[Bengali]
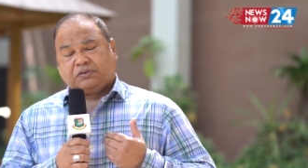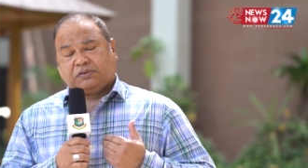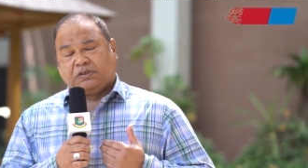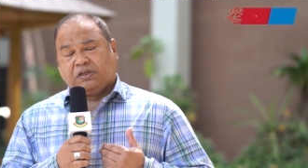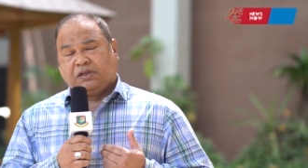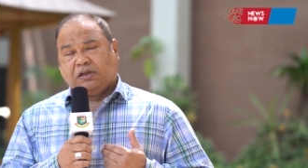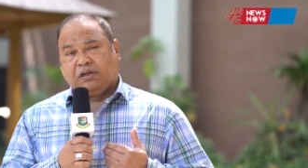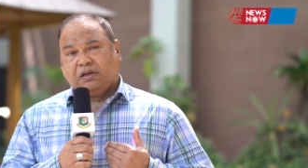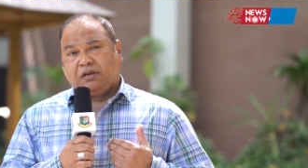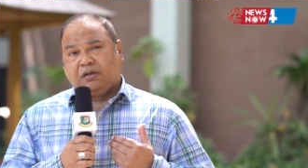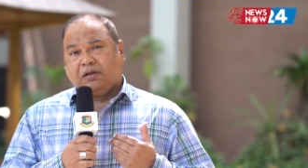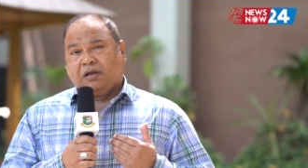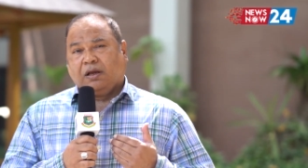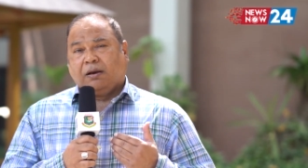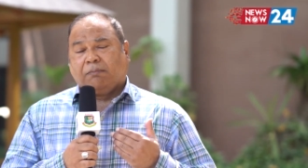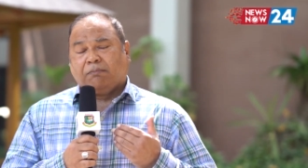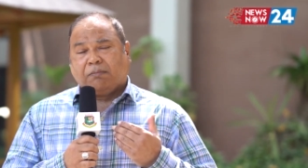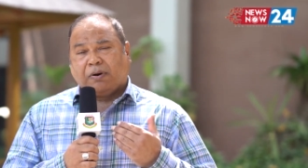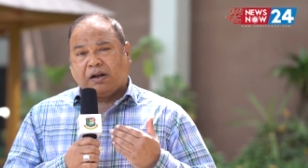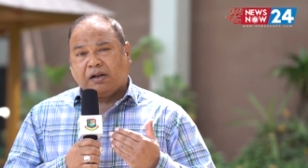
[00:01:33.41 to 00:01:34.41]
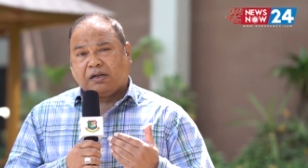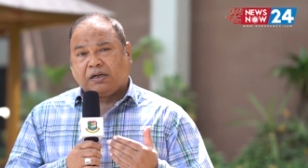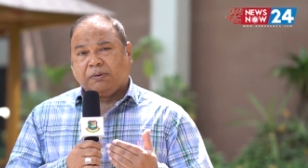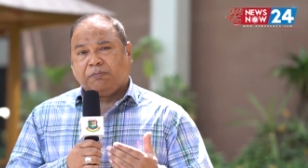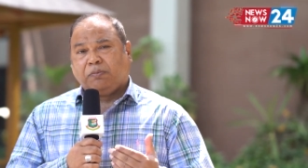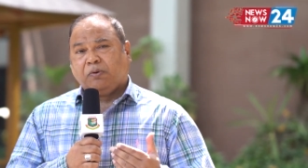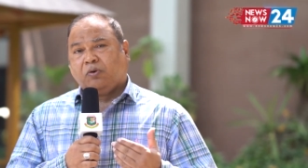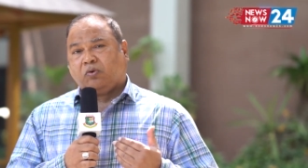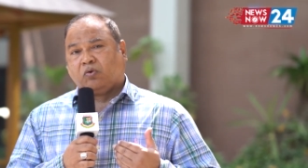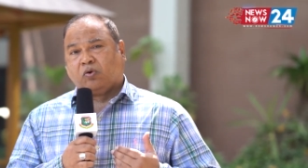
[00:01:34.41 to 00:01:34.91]
তিনি
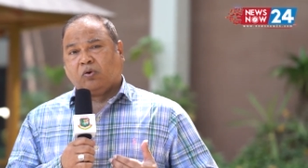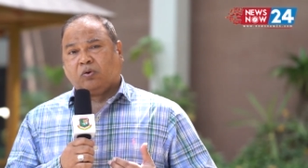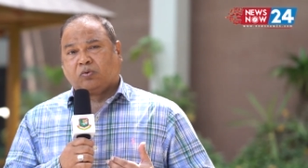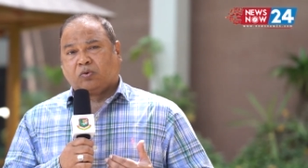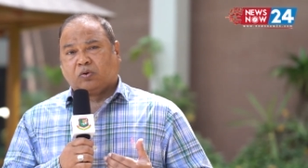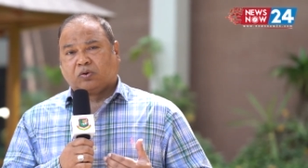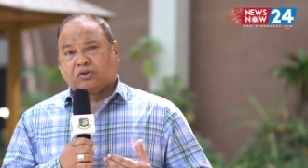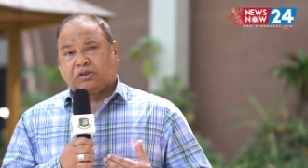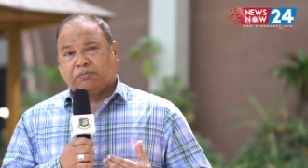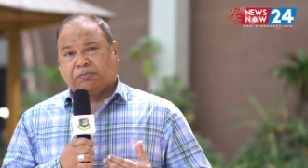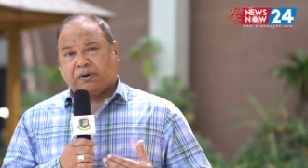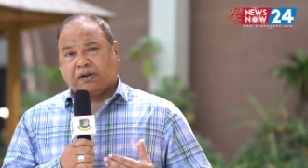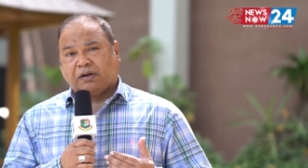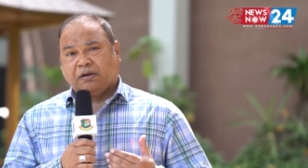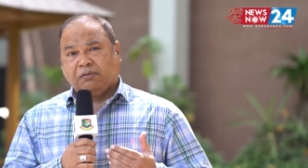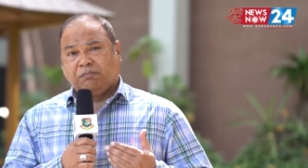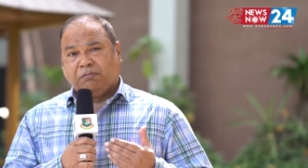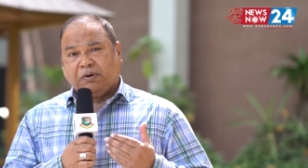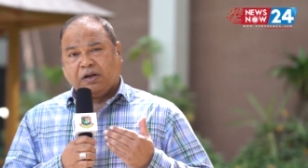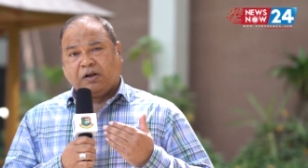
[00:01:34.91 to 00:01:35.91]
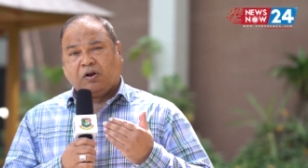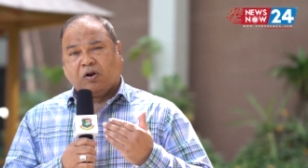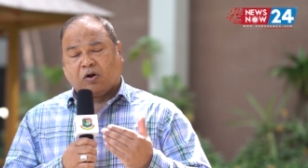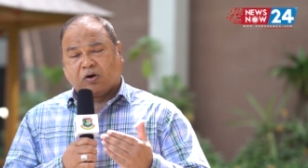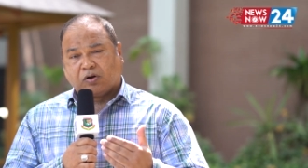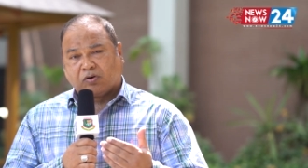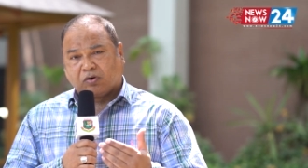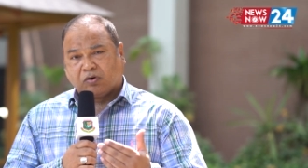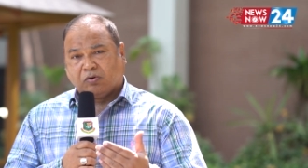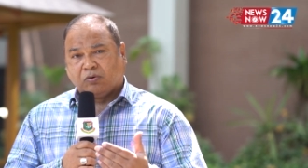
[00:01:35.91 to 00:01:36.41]
মাল্টিপল রোল করতে পারেন মিডল
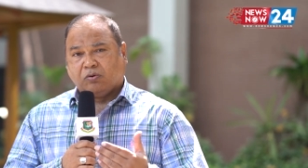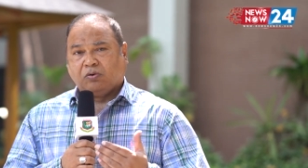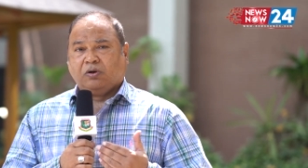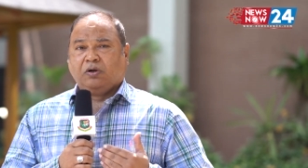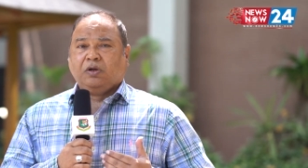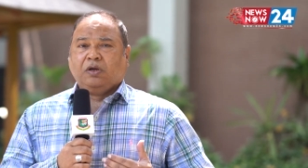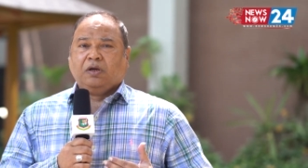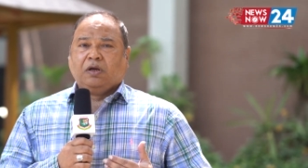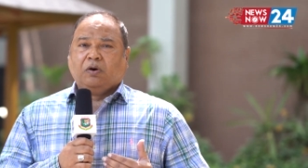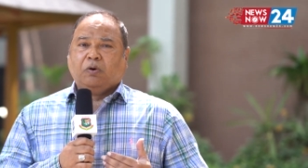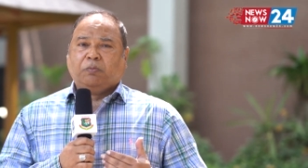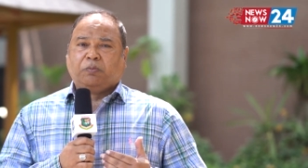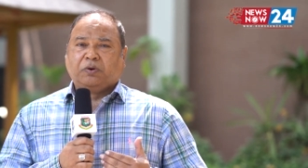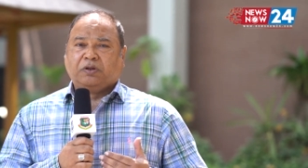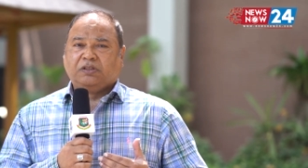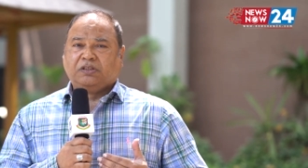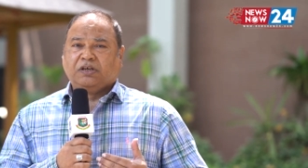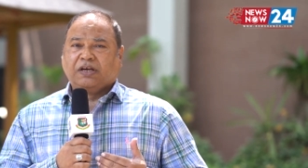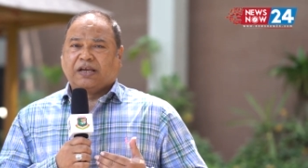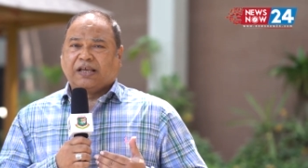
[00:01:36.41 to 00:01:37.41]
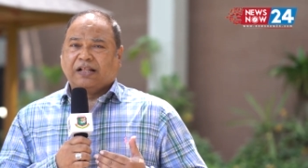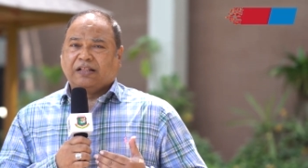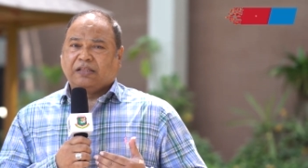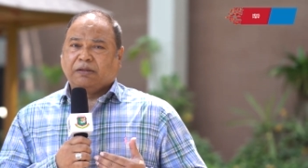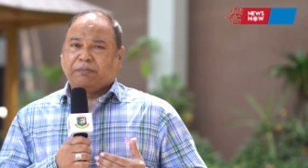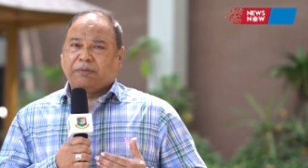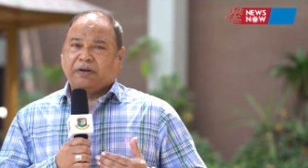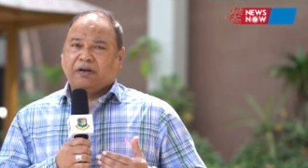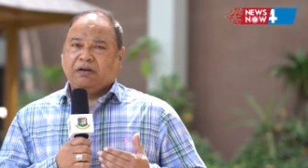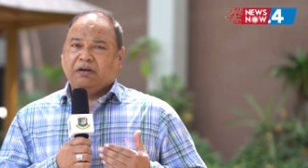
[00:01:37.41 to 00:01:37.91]
অর্ডারেও উপরের দিকে
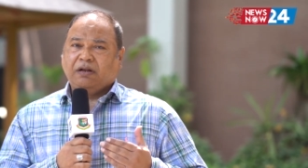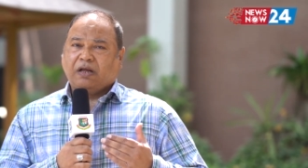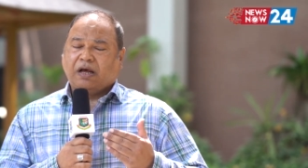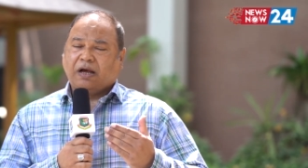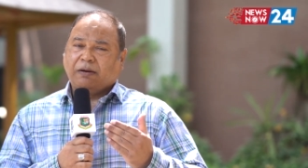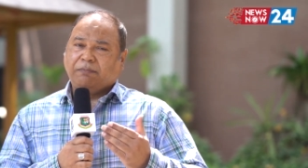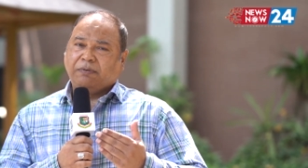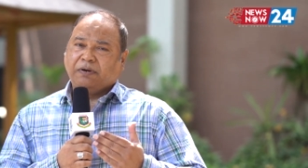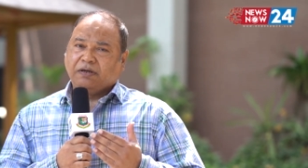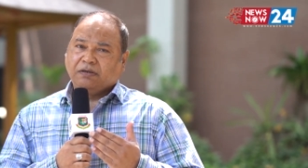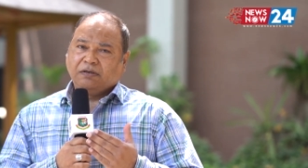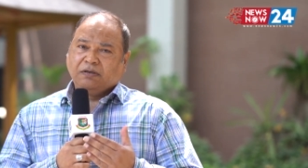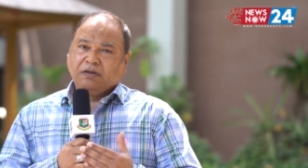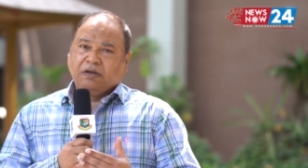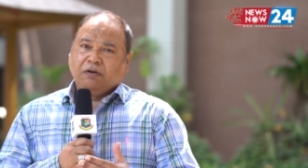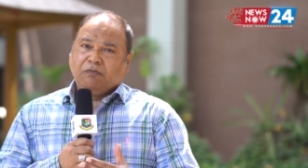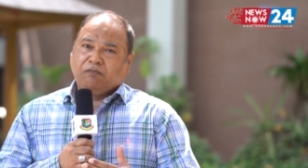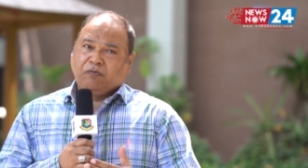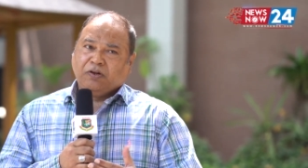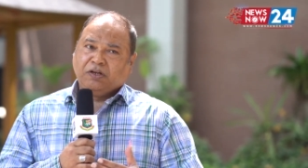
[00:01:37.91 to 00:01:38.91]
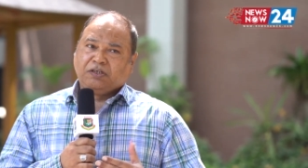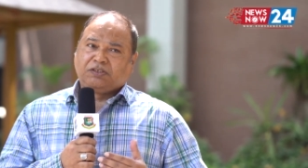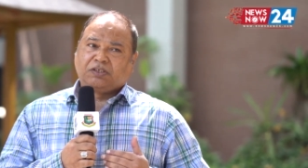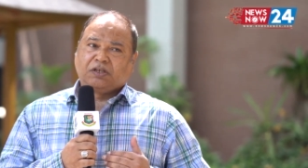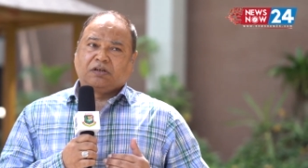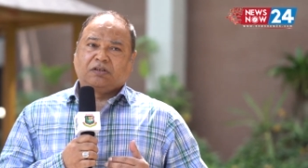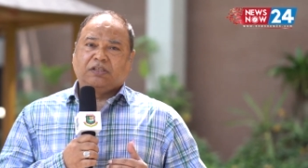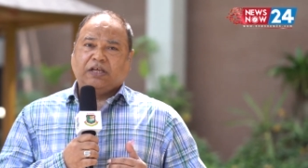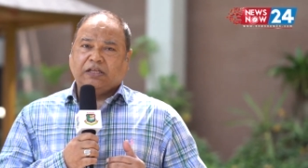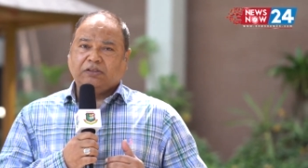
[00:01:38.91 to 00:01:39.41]
খেলতে পারেন আবার
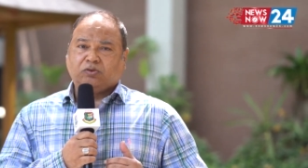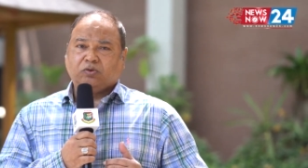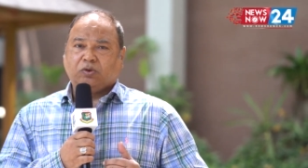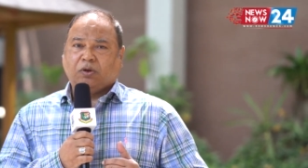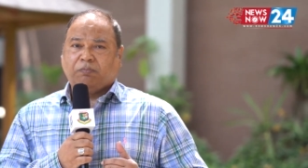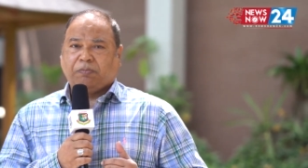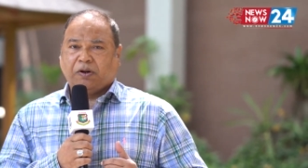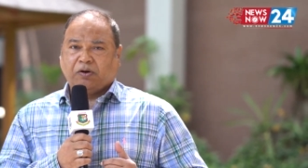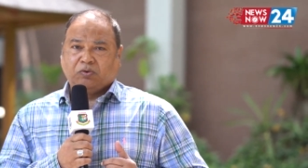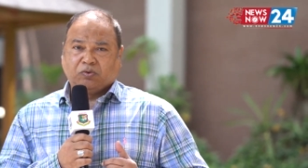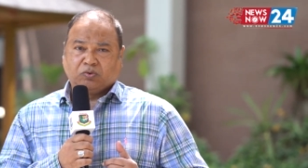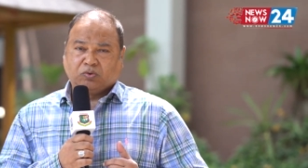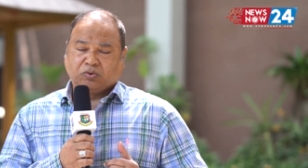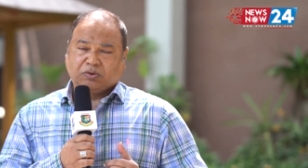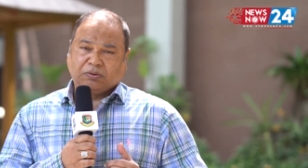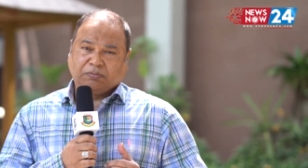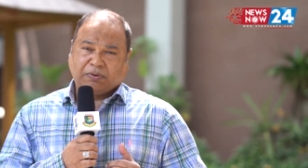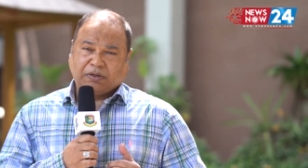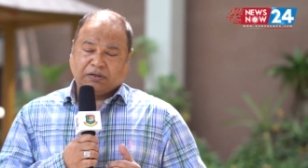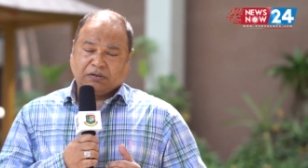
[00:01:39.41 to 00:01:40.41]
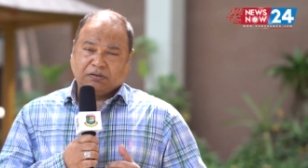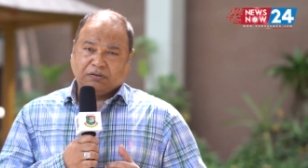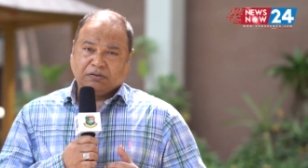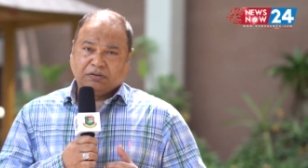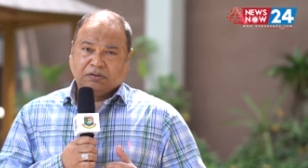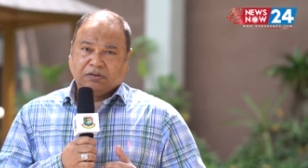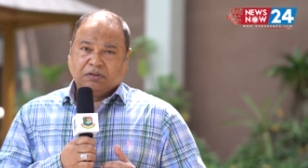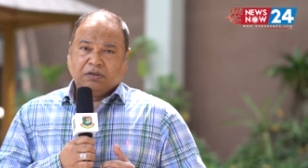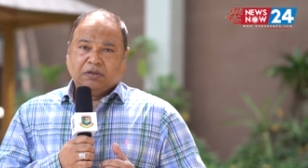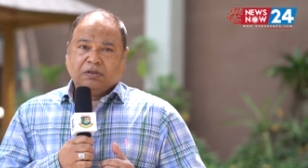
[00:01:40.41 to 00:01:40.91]
ফিনিশারের দায়িত্বটা পালন করতে পারেন
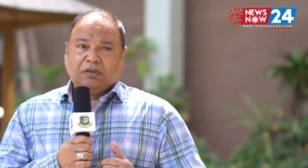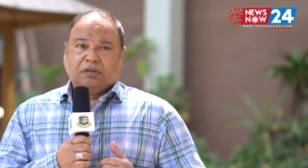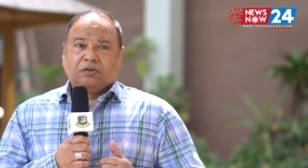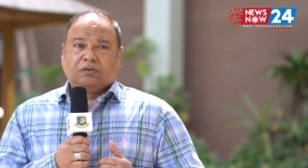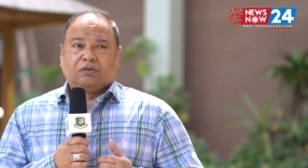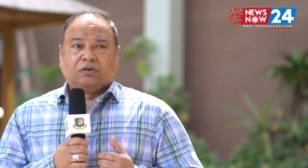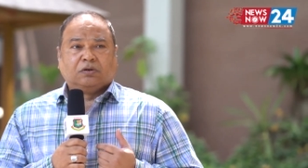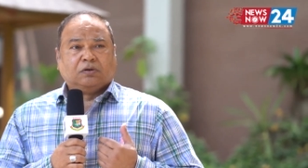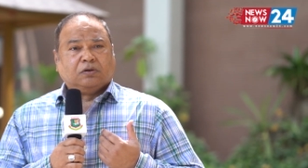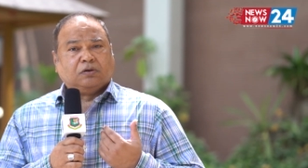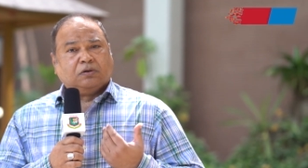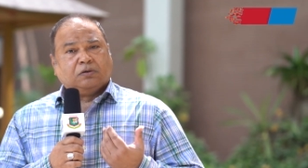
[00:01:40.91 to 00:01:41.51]
তো